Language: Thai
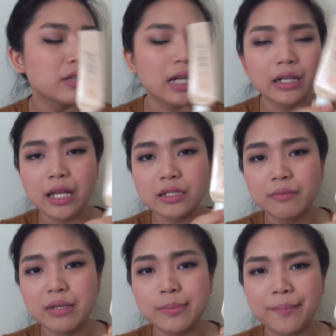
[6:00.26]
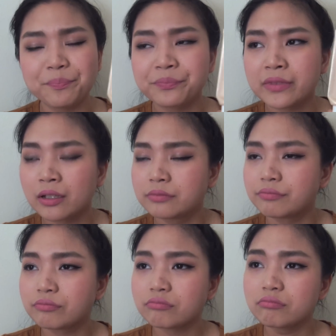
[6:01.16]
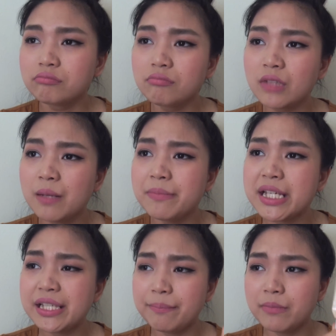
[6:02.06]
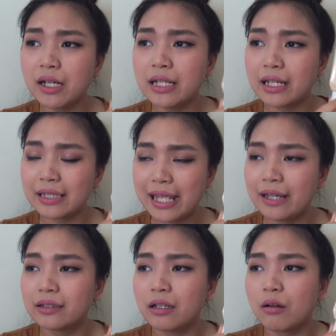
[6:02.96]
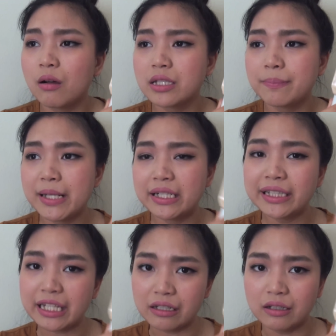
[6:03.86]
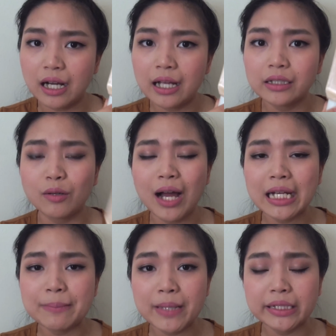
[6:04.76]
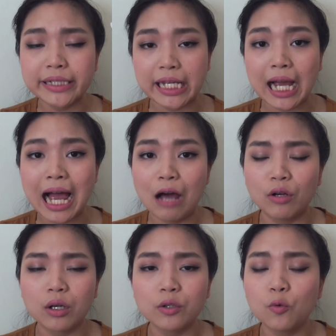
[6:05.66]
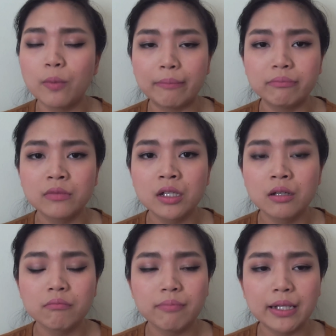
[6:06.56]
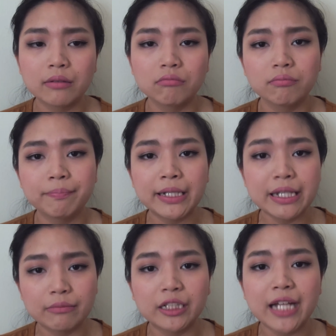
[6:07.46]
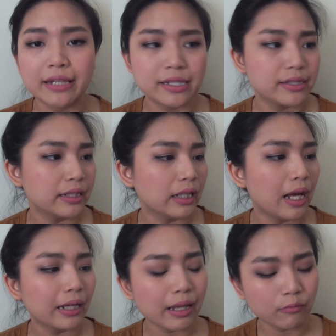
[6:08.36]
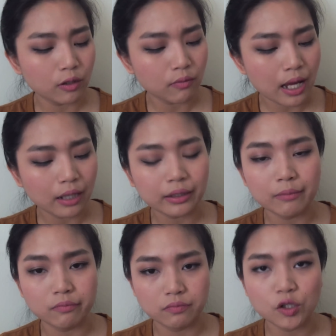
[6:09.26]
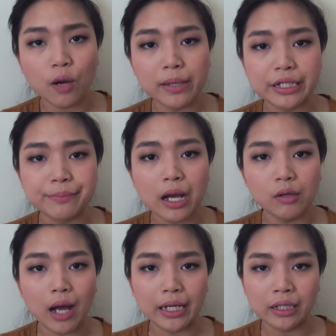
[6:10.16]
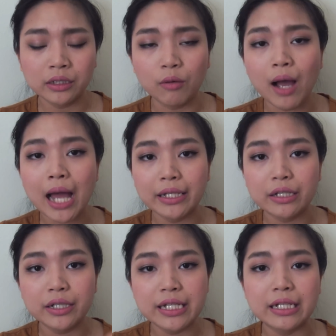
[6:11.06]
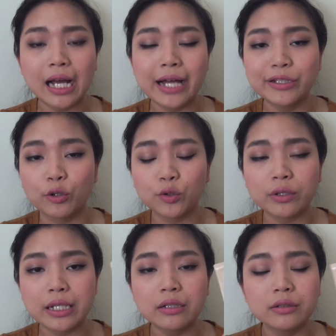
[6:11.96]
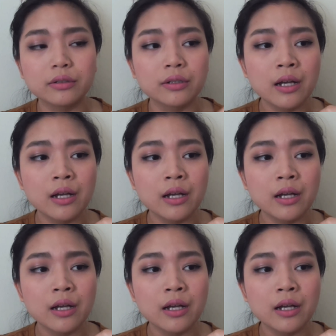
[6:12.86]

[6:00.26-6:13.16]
เหมือนอันเนี้ยจะมีแบบมีชิมเมอร์เล็กๆ แล้วก็จะเป็นสีเนื้อแต่ว่าอันนี้เป็นสีขาวแล้วก็ดูแบบเป็นเป็นครีมกันแดดจริงๆนะคะ แกมก็ว่าแกมชอบอันนี้มากกว่านะแต่ว่าอันนี้ก็ดีนะคะ2ตัวนี้คือ